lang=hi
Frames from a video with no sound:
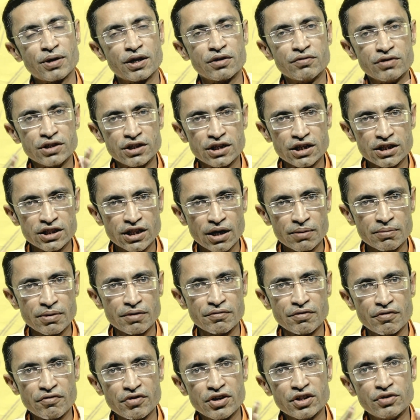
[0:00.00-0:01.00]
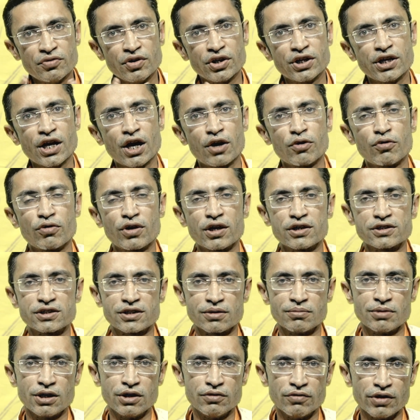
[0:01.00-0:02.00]
भगवत गीता में विविध विज्ञानों का
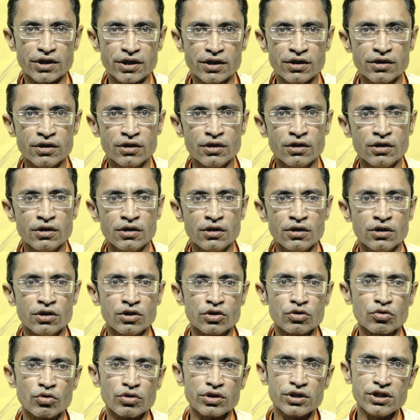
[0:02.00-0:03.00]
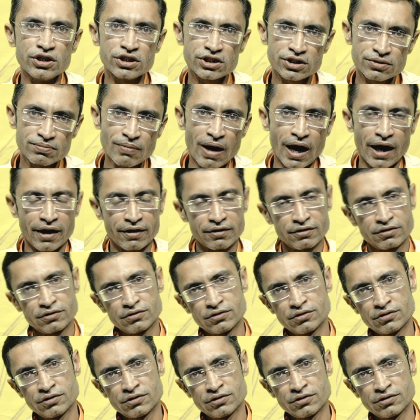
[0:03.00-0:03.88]
समन्वय तो इस बार